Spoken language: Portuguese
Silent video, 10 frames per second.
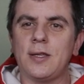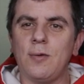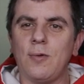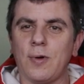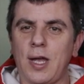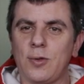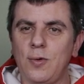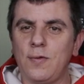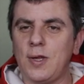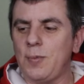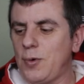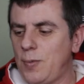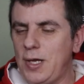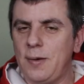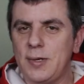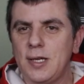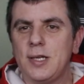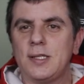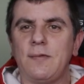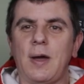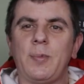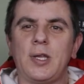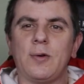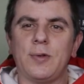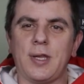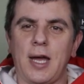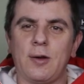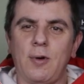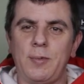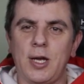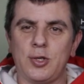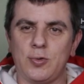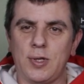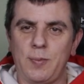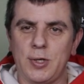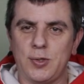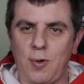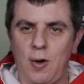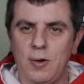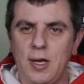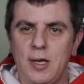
Então qualquer dúvida, problema, você vai poder contar aí com a minha ajuda pessoal.